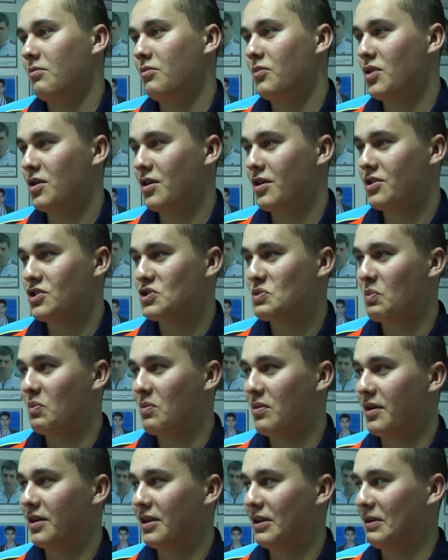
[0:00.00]
Мне, конечно,
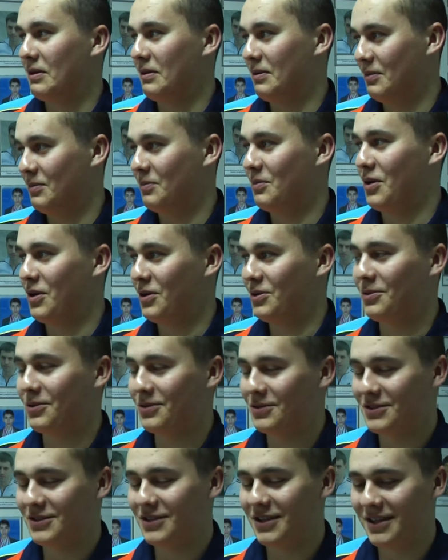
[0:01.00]
помогли мои
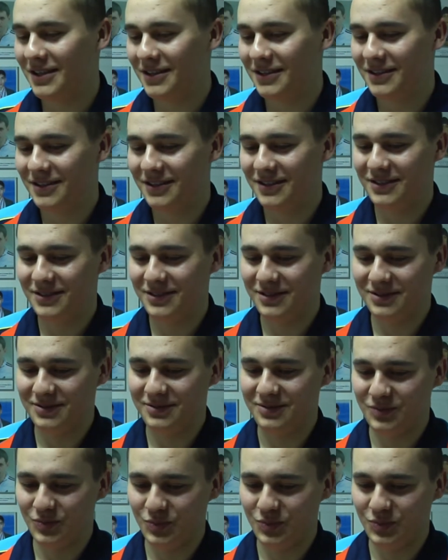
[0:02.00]
друзья и